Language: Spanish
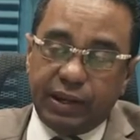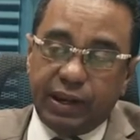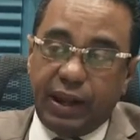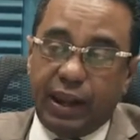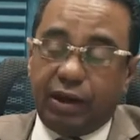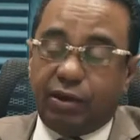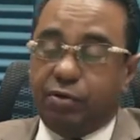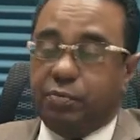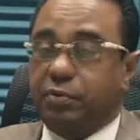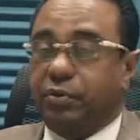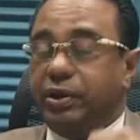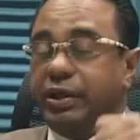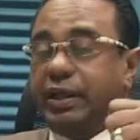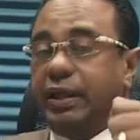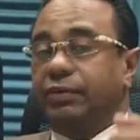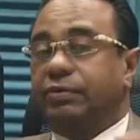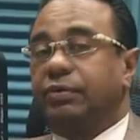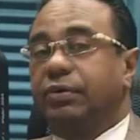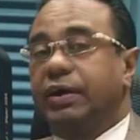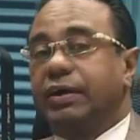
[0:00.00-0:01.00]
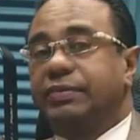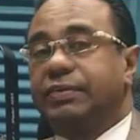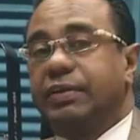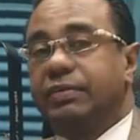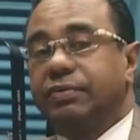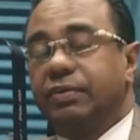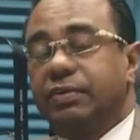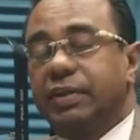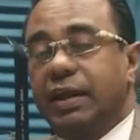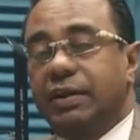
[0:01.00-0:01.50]
La comunicación
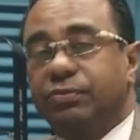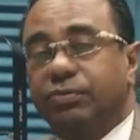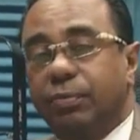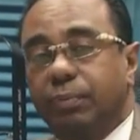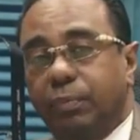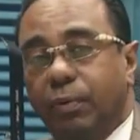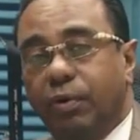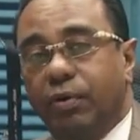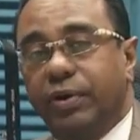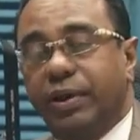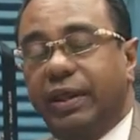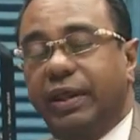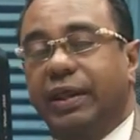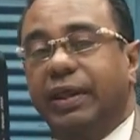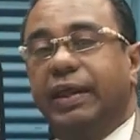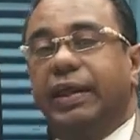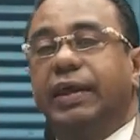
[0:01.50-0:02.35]
excepcional supone